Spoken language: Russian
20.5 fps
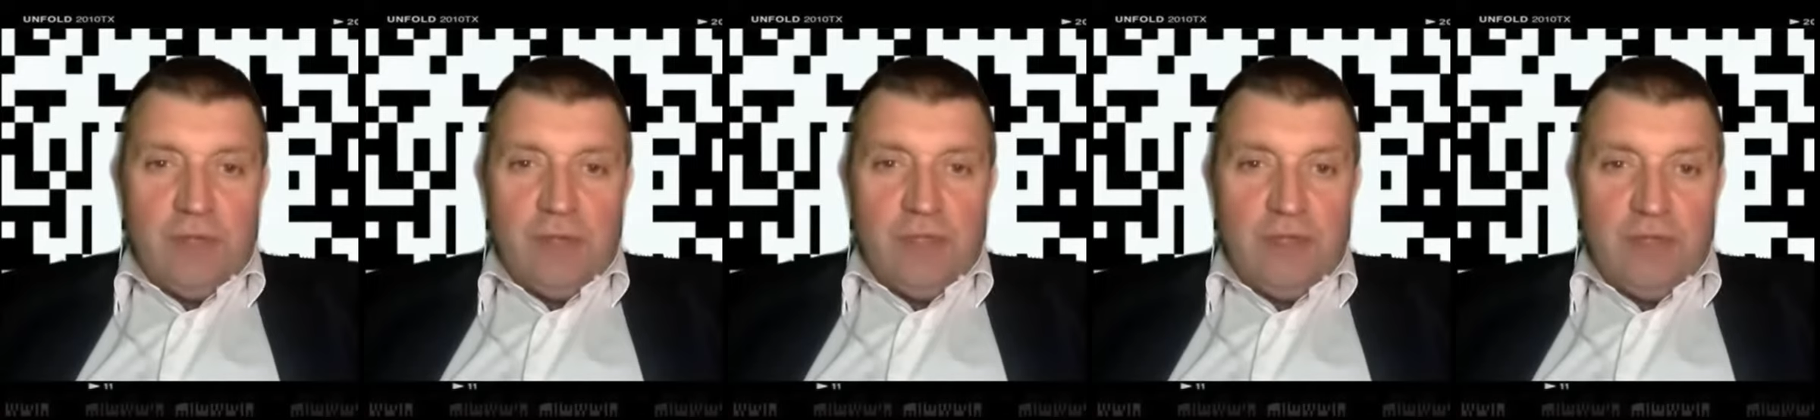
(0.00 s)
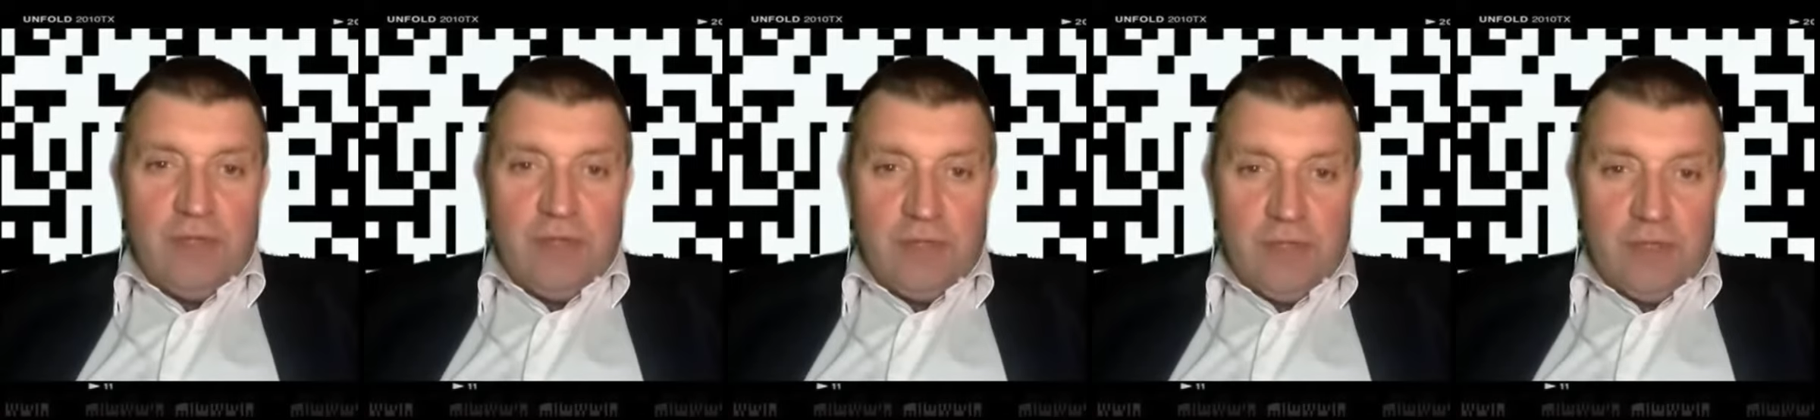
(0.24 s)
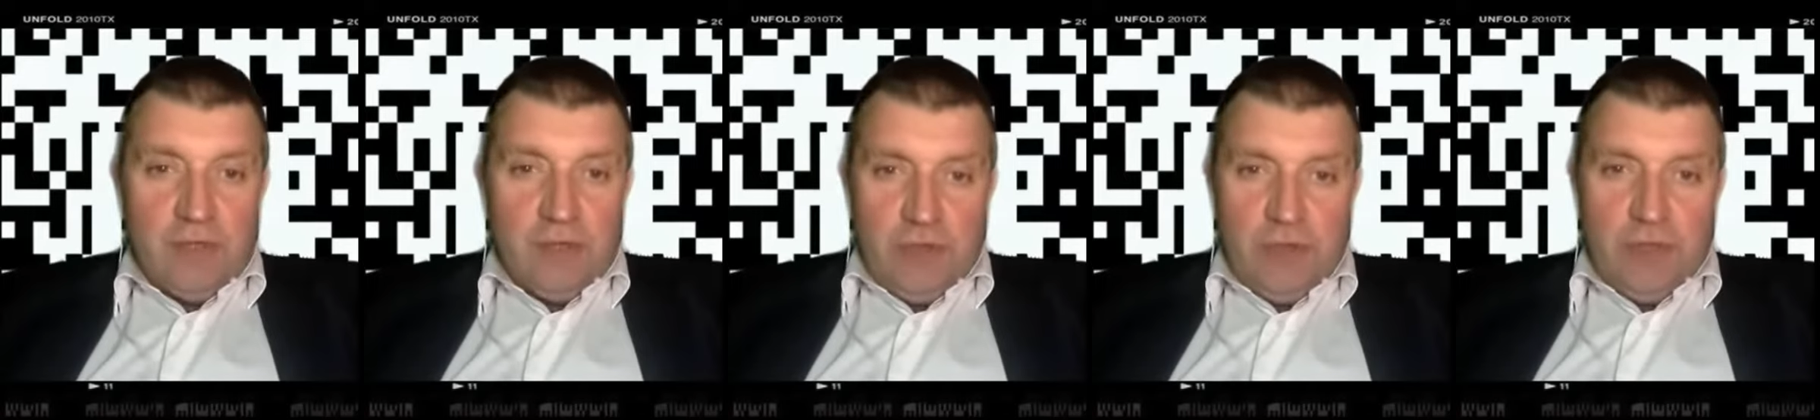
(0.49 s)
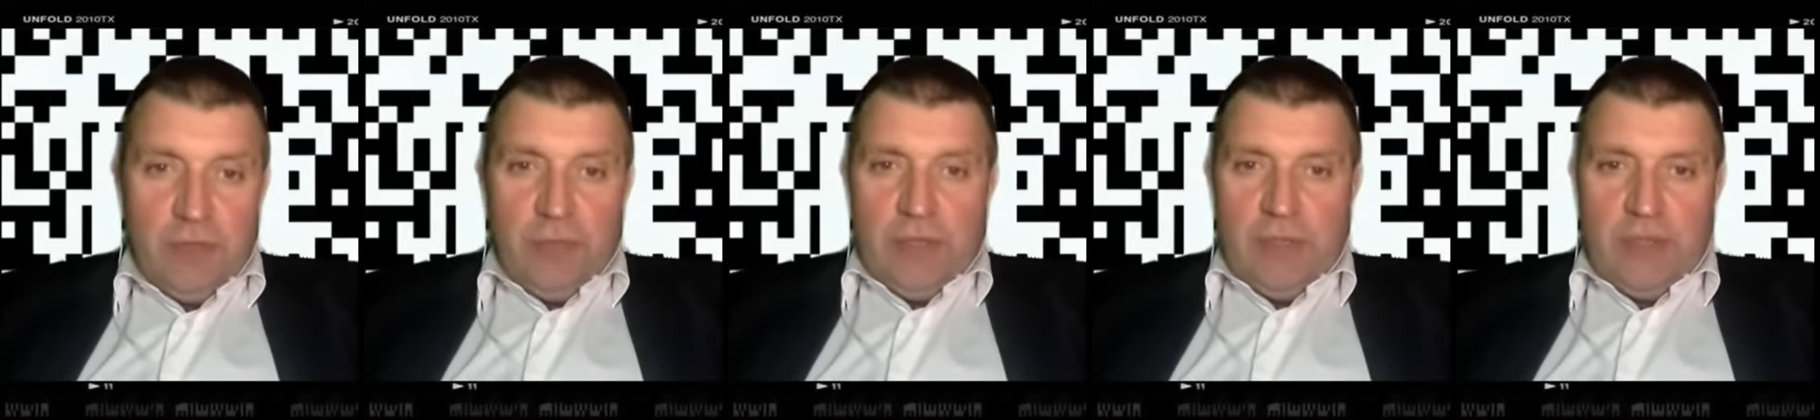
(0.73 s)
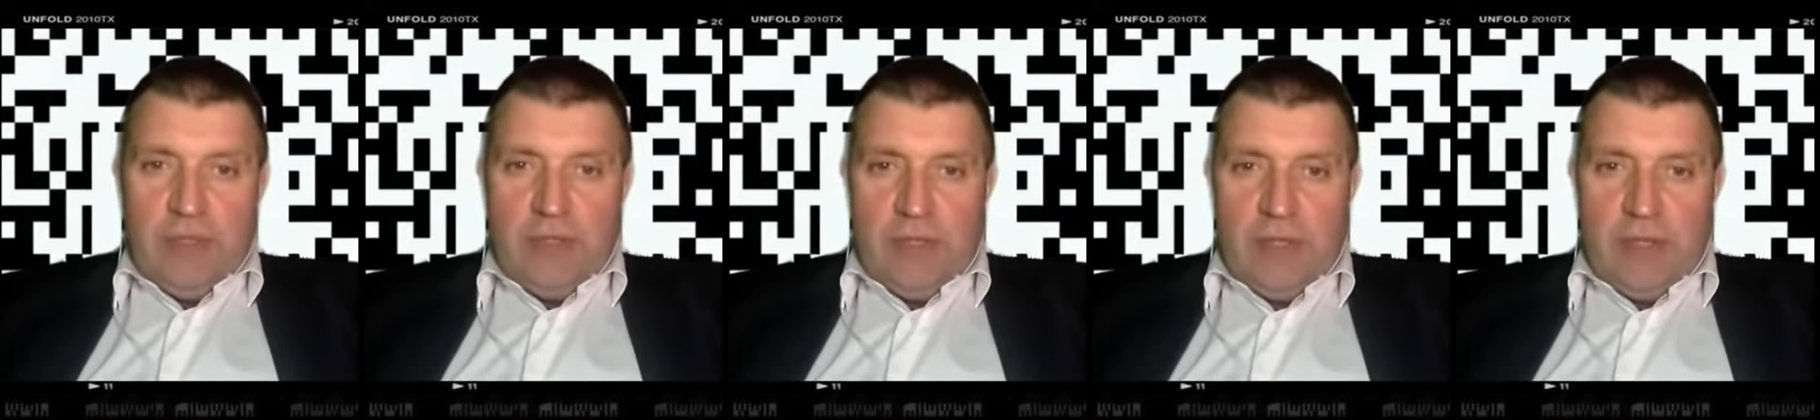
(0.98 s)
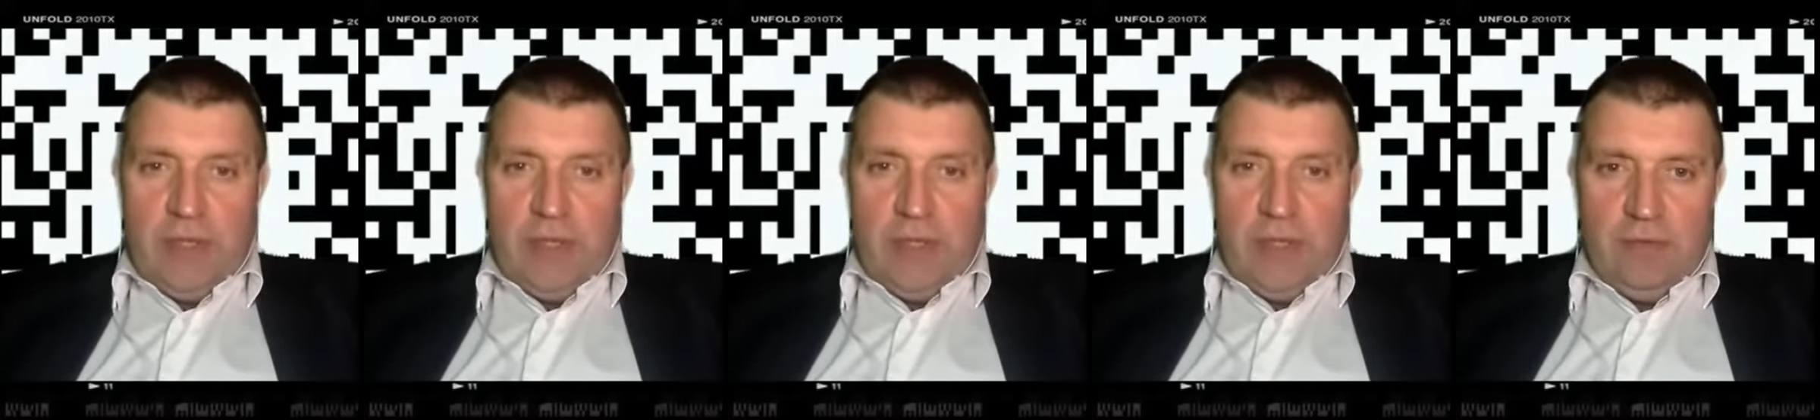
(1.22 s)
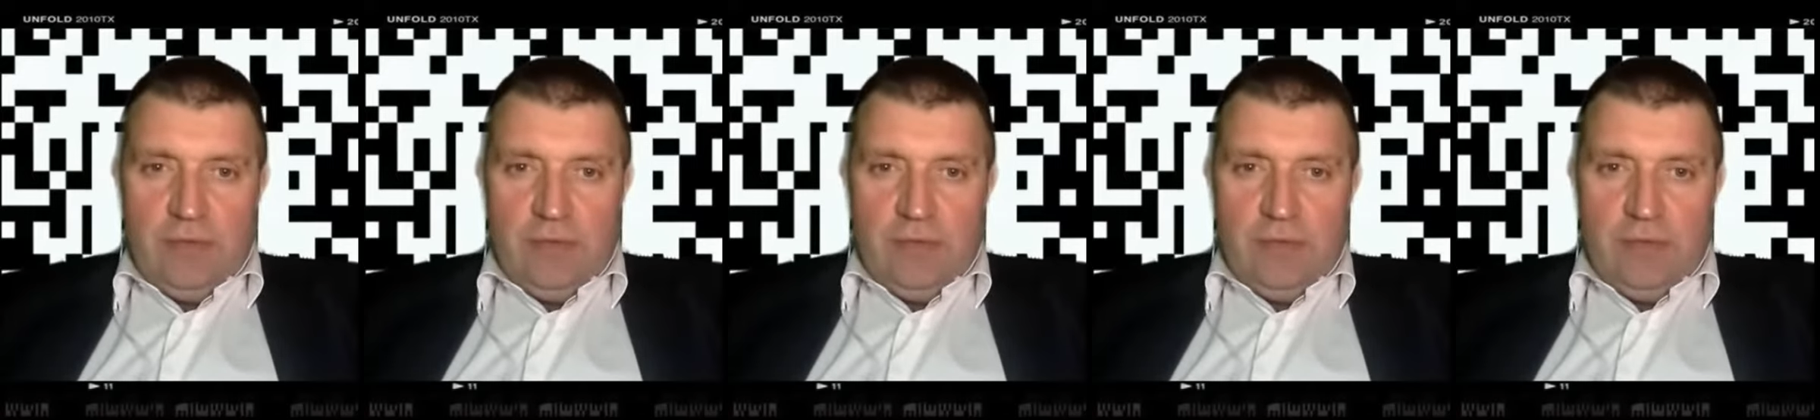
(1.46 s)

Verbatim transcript: мотивация очень простая.